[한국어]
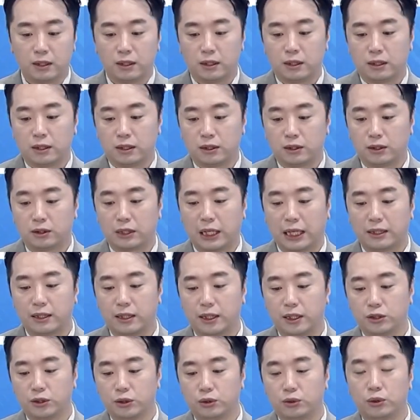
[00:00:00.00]
그래서
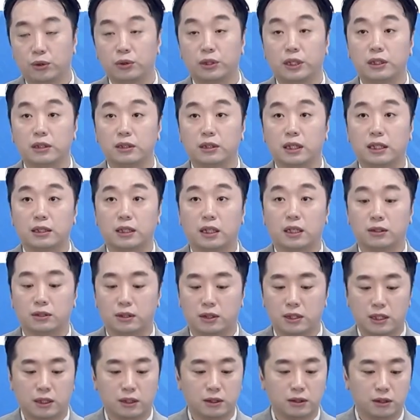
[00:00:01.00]
단기적으로 대응하자는
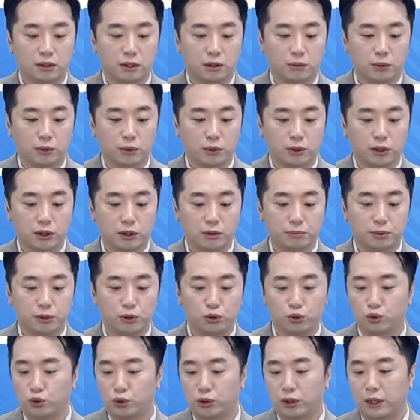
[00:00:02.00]
전략을 드려보고 지금
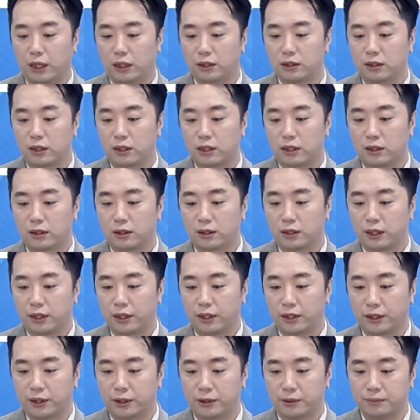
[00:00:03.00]
비중 줄여라는 전략을
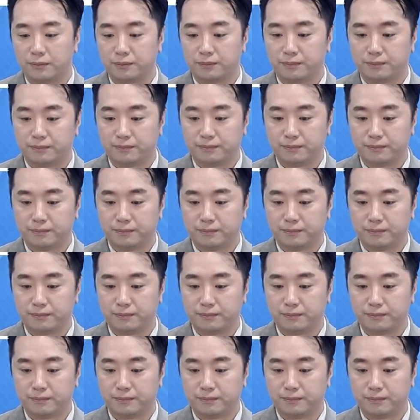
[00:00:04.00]
드릴게요.